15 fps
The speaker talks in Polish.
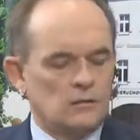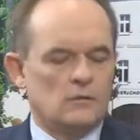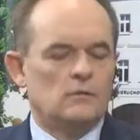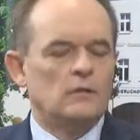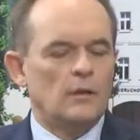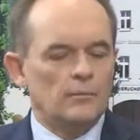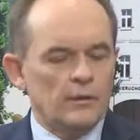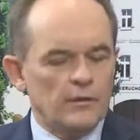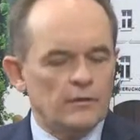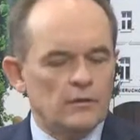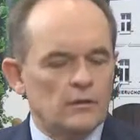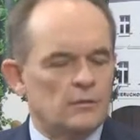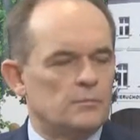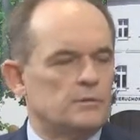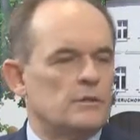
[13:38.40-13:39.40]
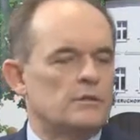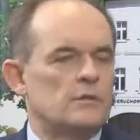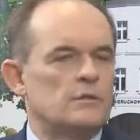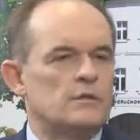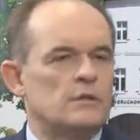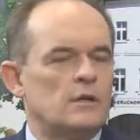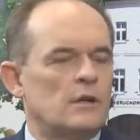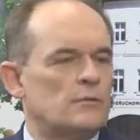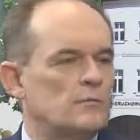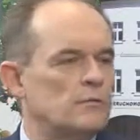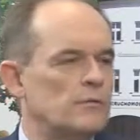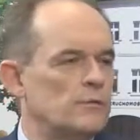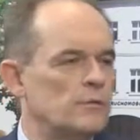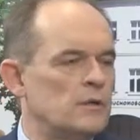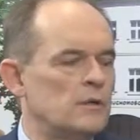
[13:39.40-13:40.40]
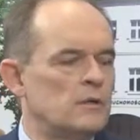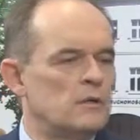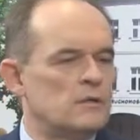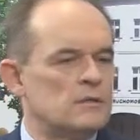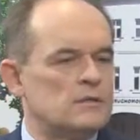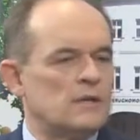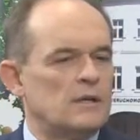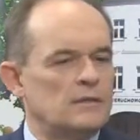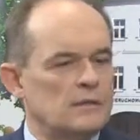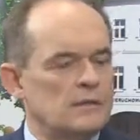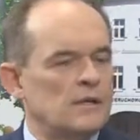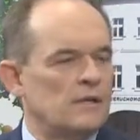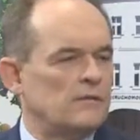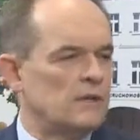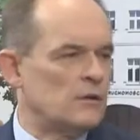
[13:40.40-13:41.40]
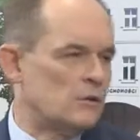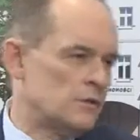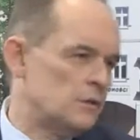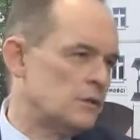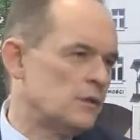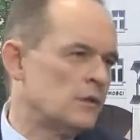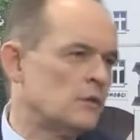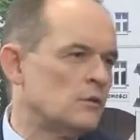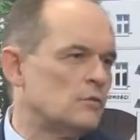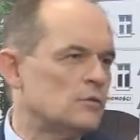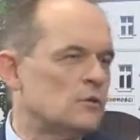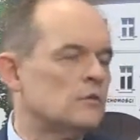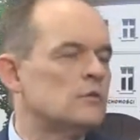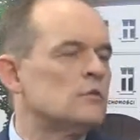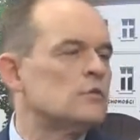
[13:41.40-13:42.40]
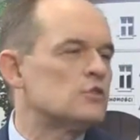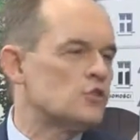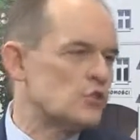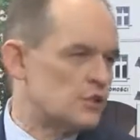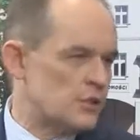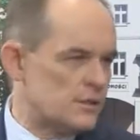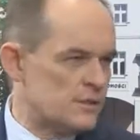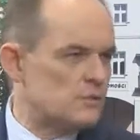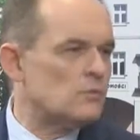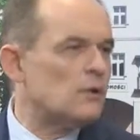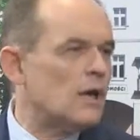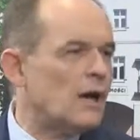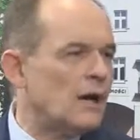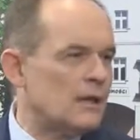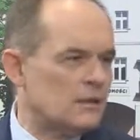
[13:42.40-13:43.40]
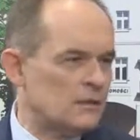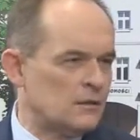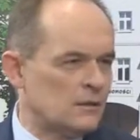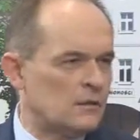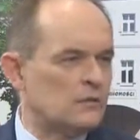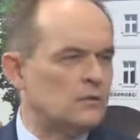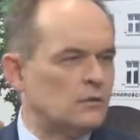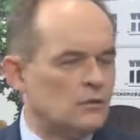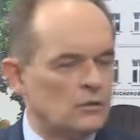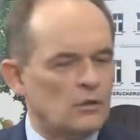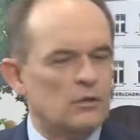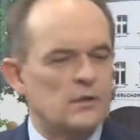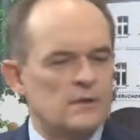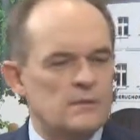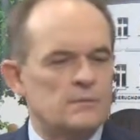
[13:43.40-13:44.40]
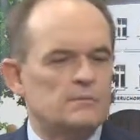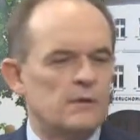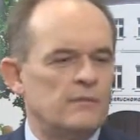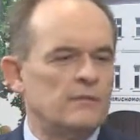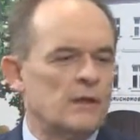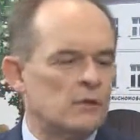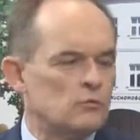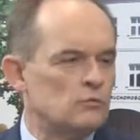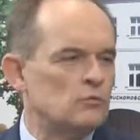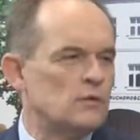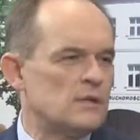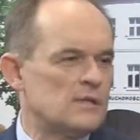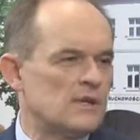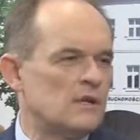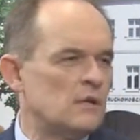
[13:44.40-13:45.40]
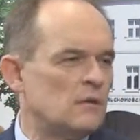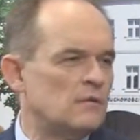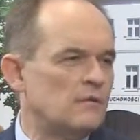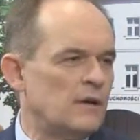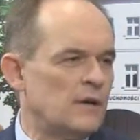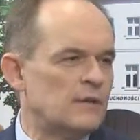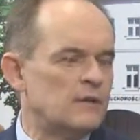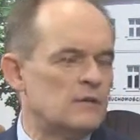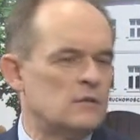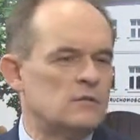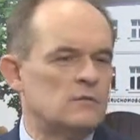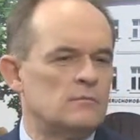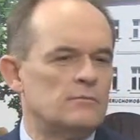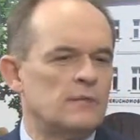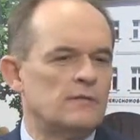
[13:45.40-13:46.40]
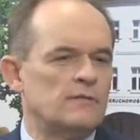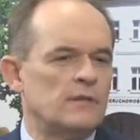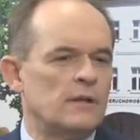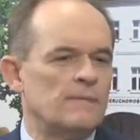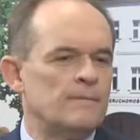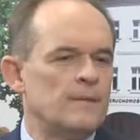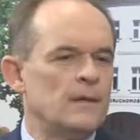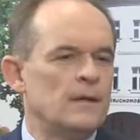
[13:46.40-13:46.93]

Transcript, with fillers: na pewno, no przecież jak mówimy o Skandynawach, oni się tego uczą od 30 lat. Y, to jest pewna kultura zachowań, to są pewne